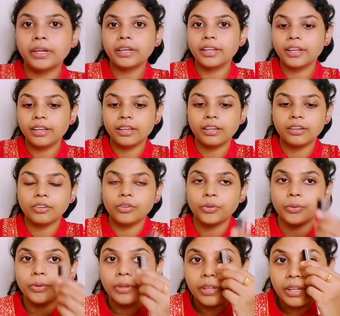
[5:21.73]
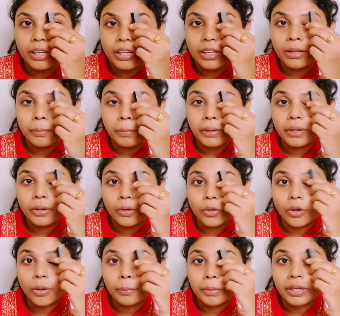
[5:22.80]
மாதிரி இது
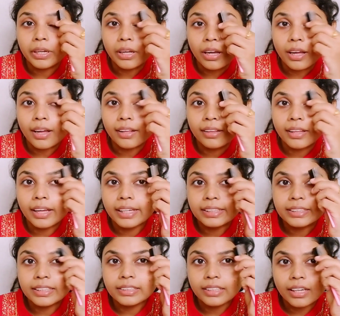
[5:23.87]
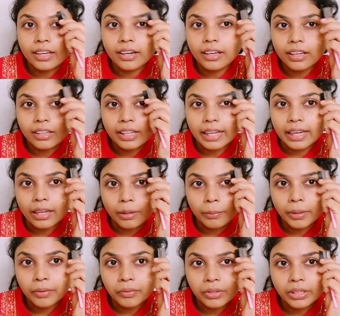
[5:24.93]
பண்ணிட்டோம் அப்படின்னா அந்த எக்ஸஸாக இருக்கிறது
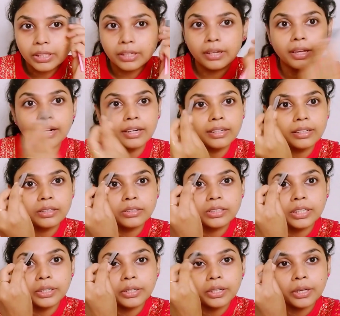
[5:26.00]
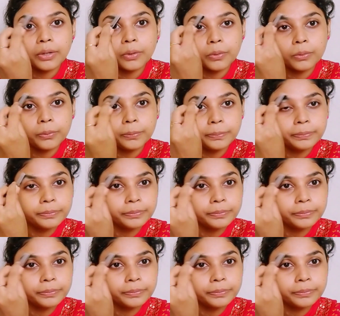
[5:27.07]
எல்லாமே வந்து கரெக்டாக செட் ஆகிக்கும்